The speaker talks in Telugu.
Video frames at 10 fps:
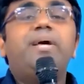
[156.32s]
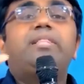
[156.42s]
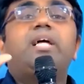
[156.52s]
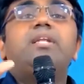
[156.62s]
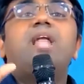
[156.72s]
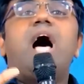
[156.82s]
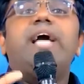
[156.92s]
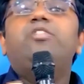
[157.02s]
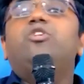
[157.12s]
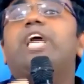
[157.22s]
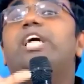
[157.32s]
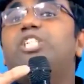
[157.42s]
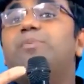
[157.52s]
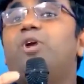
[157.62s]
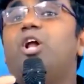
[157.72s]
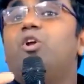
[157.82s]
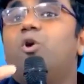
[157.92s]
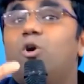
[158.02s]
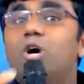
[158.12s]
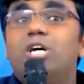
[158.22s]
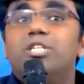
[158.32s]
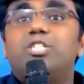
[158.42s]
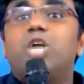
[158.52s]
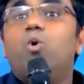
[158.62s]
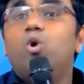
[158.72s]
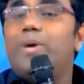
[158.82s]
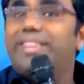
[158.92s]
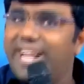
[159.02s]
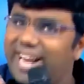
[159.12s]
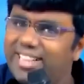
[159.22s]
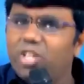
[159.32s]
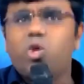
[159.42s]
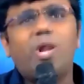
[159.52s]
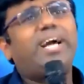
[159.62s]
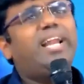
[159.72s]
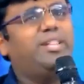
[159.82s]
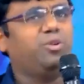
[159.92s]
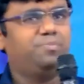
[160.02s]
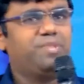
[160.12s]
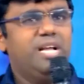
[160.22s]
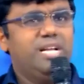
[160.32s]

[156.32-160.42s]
మిగతా ఐదు దేశములలో సౌలు వెతికడైతే దొరకలేదు